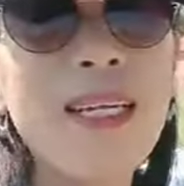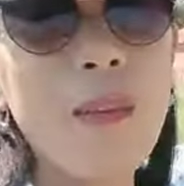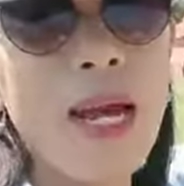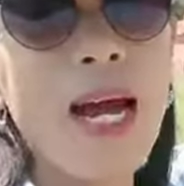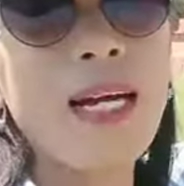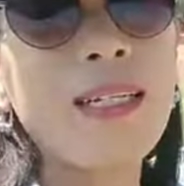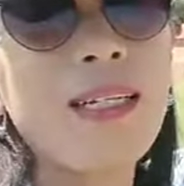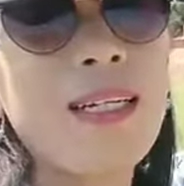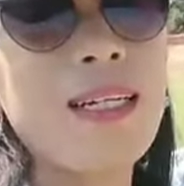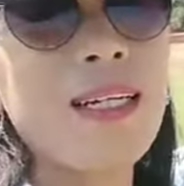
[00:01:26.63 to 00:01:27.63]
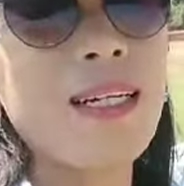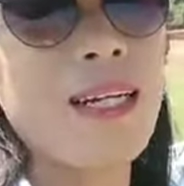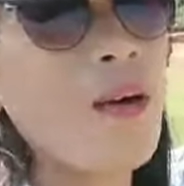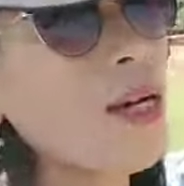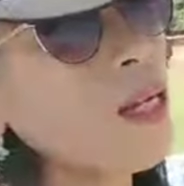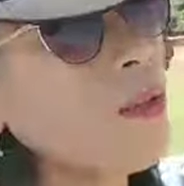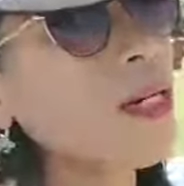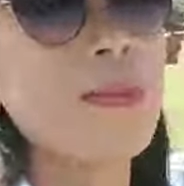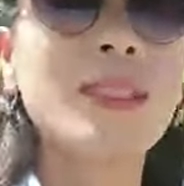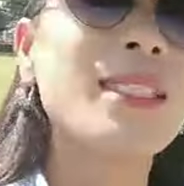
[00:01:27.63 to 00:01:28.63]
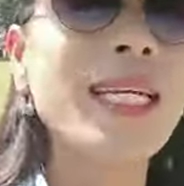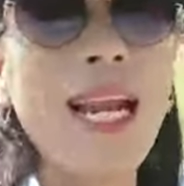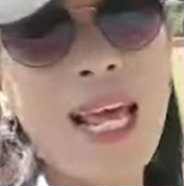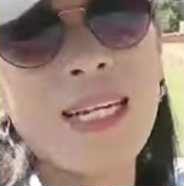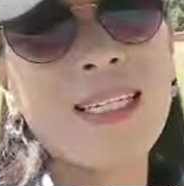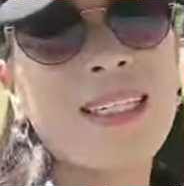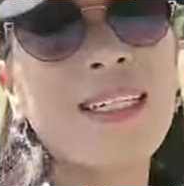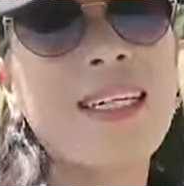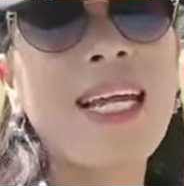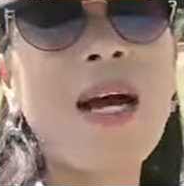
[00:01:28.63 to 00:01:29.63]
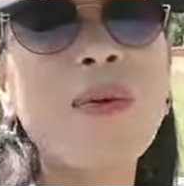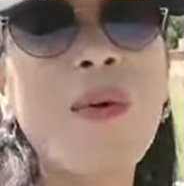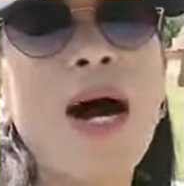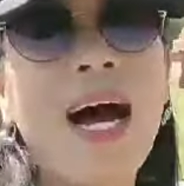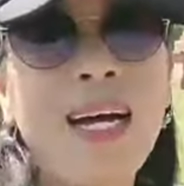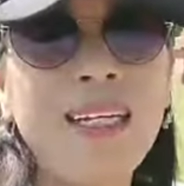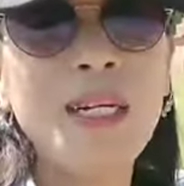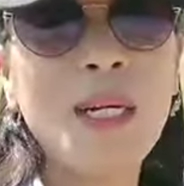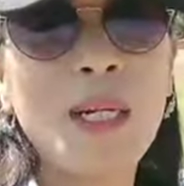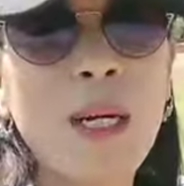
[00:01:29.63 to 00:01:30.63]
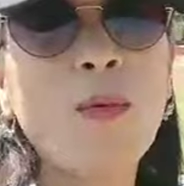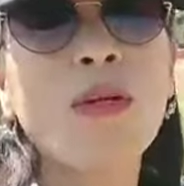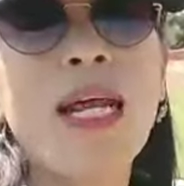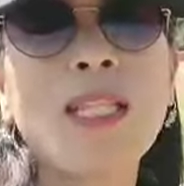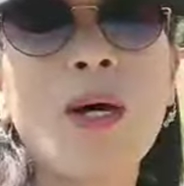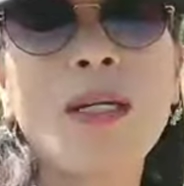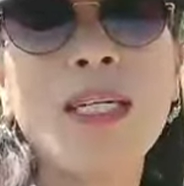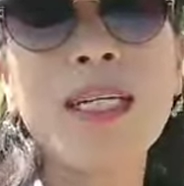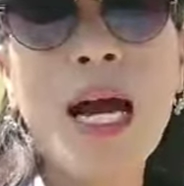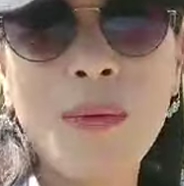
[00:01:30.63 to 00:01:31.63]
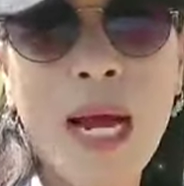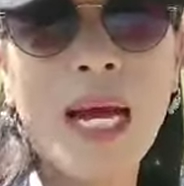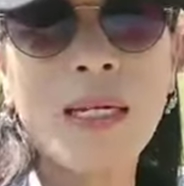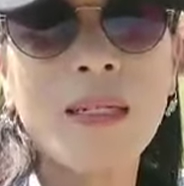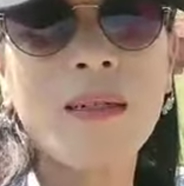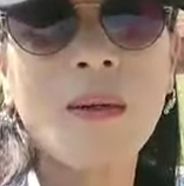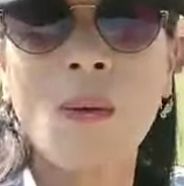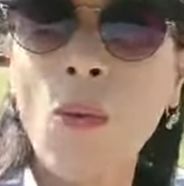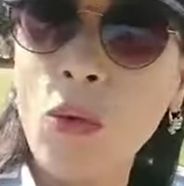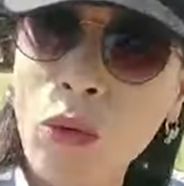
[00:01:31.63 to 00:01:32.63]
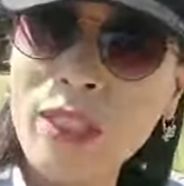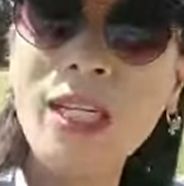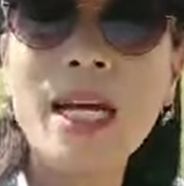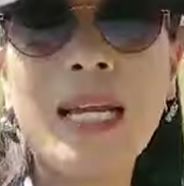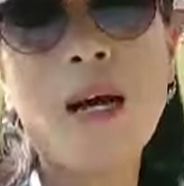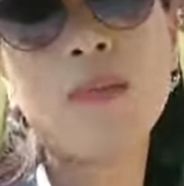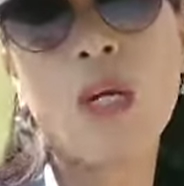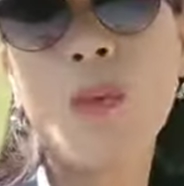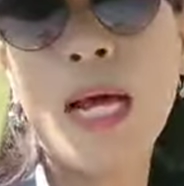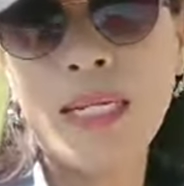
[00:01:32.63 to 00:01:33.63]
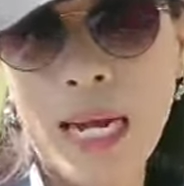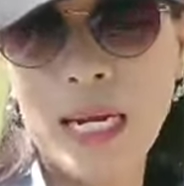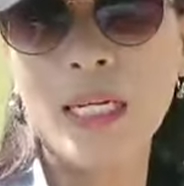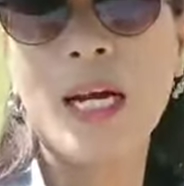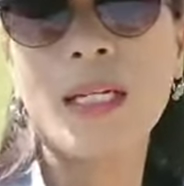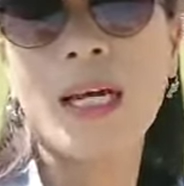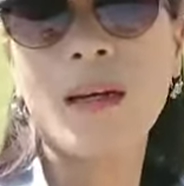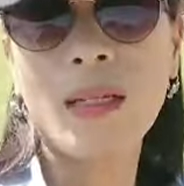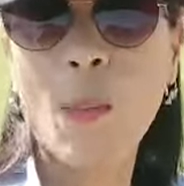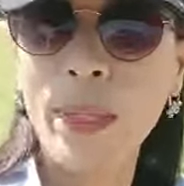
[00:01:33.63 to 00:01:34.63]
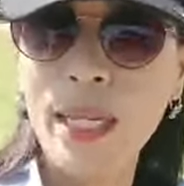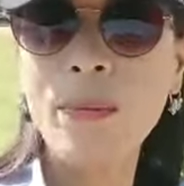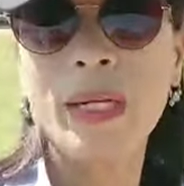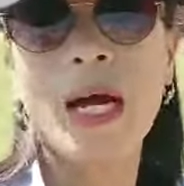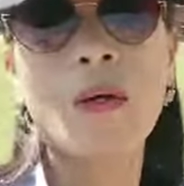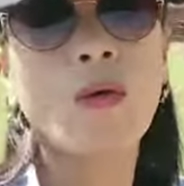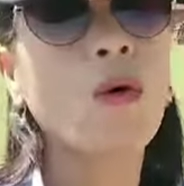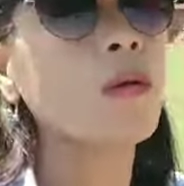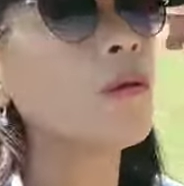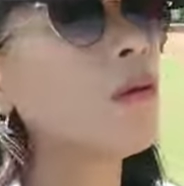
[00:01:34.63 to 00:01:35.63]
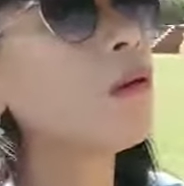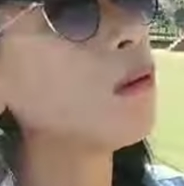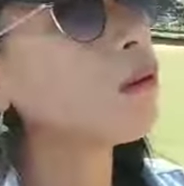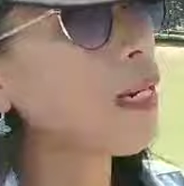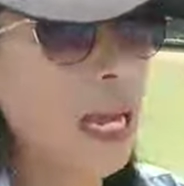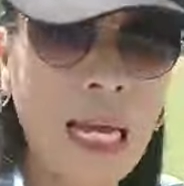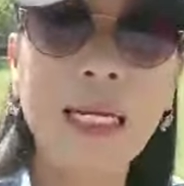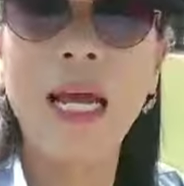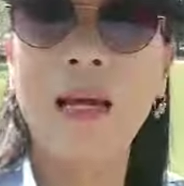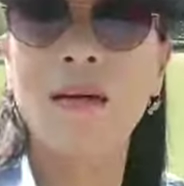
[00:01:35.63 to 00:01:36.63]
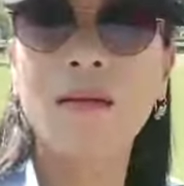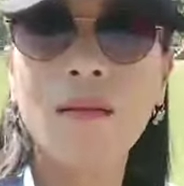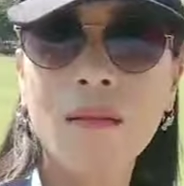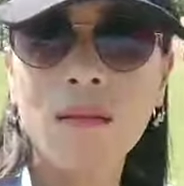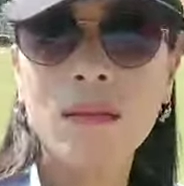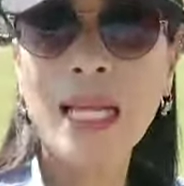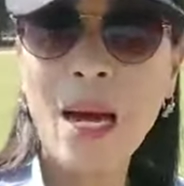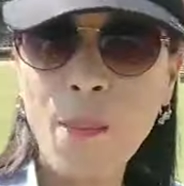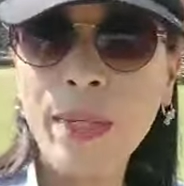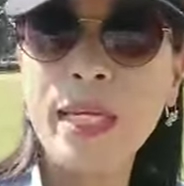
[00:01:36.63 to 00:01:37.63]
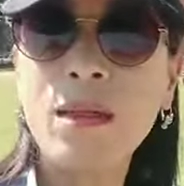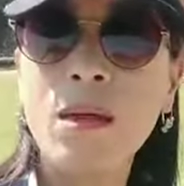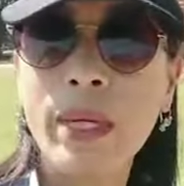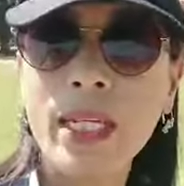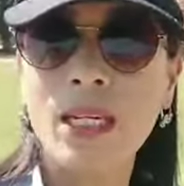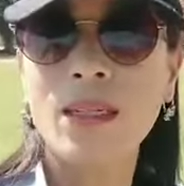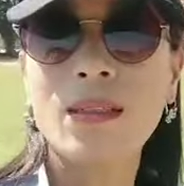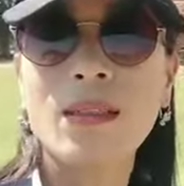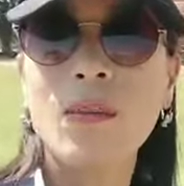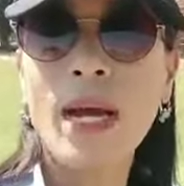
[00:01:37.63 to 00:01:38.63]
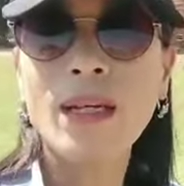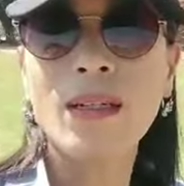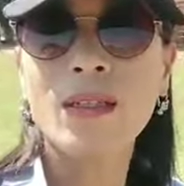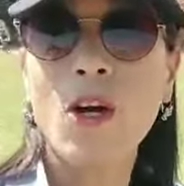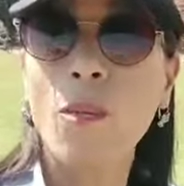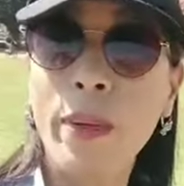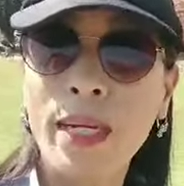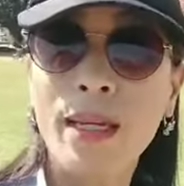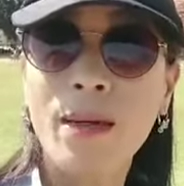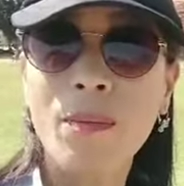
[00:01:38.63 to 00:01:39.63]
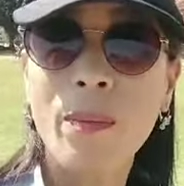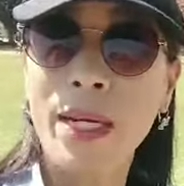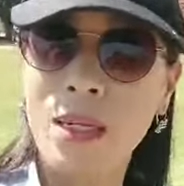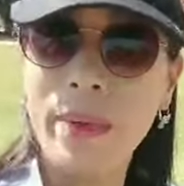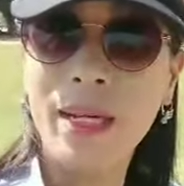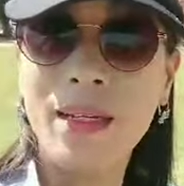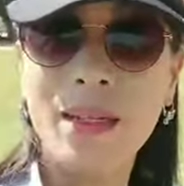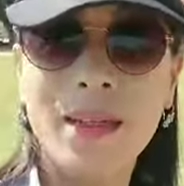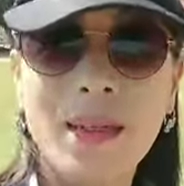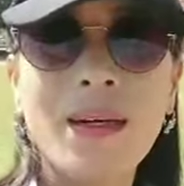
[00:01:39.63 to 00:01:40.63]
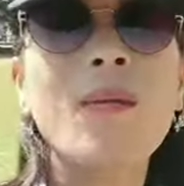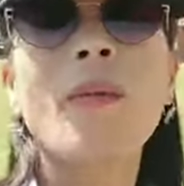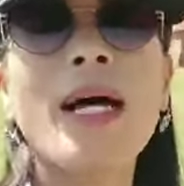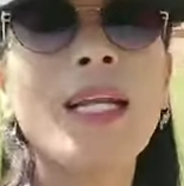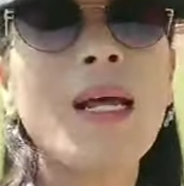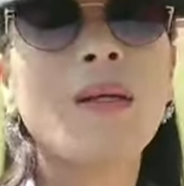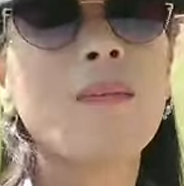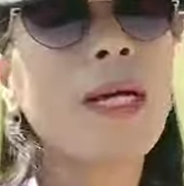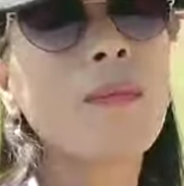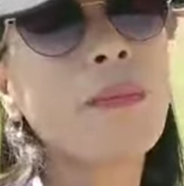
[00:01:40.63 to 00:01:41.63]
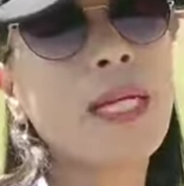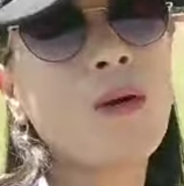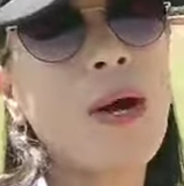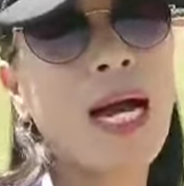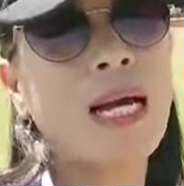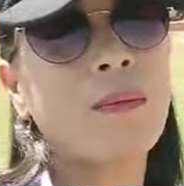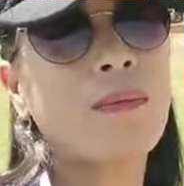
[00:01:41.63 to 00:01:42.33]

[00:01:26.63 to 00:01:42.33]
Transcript: เห็นไหมคะเราก็คิดว่า เออมันเสร็จแล้วแหละกลายเป็นว่าก็บูรณะต่อเนื่องยาวนานโอ้โหที่ฐานร้านนม่ใช้เวลานานแล้วนะคะเนี่ยทำไปเล่นไปนะคะทุกคนนานอะสามปีถึงไหมเนี่ยถึงไหมสองปีประมาณนี้ไหมเออประมาณนั้นแหละหรือไม่ก็ปีกว่า